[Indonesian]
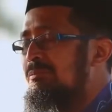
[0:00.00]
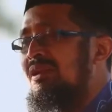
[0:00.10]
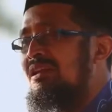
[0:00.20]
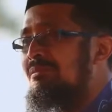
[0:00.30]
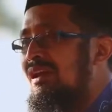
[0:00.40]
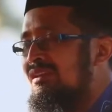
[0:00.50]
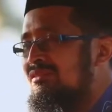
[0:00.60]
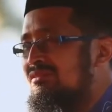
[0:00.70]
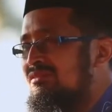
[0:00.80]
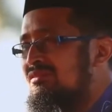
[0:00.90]
beriman
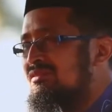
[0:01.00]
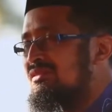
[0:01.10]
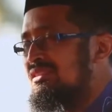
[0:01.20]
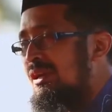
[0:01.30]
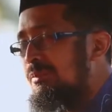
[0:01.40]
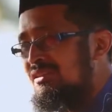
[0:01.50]
dan